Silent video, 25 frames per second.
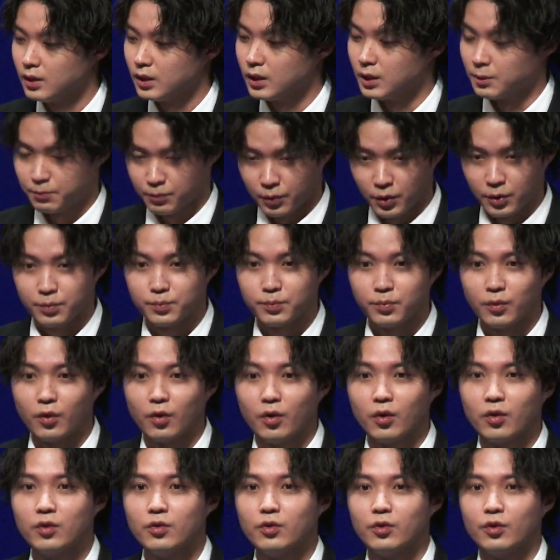一歩一
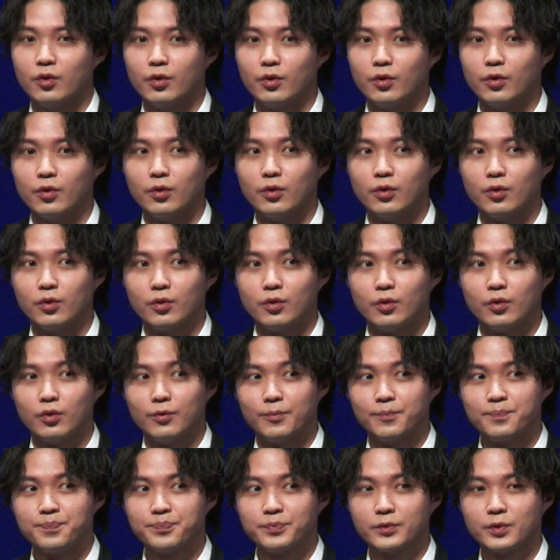歩
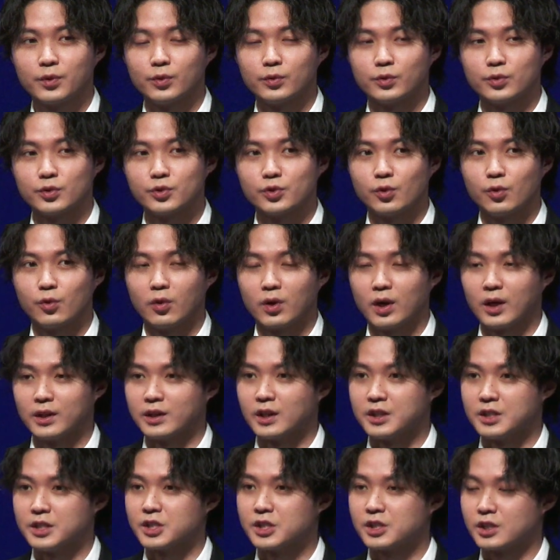この賞を
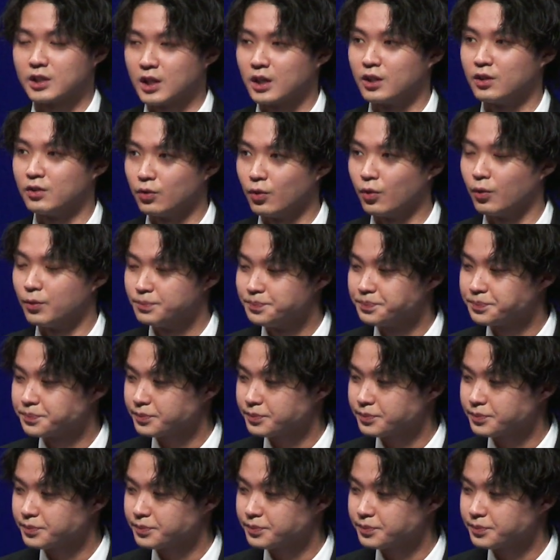糧にしっかりと、